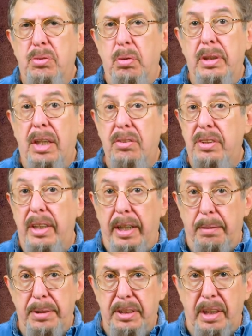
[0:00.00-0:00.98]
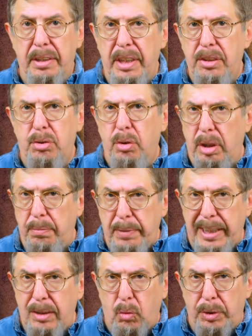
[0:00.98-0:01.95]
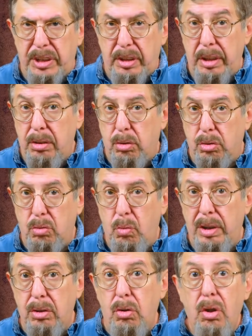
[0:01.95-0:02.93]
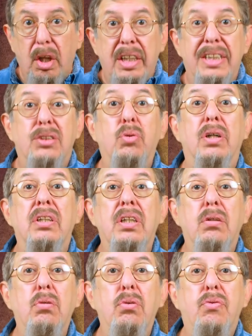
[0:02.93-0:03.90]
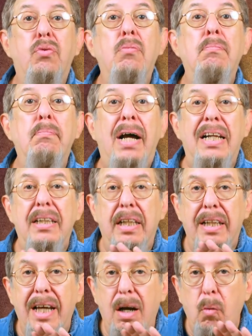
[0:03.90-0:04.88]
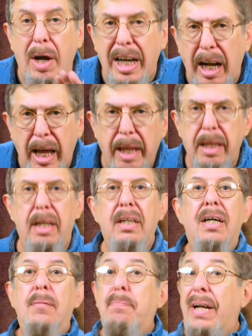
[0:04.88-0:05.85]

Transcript: resultados en la revista Nature en 1904 y su artículo fue un balde de agua helada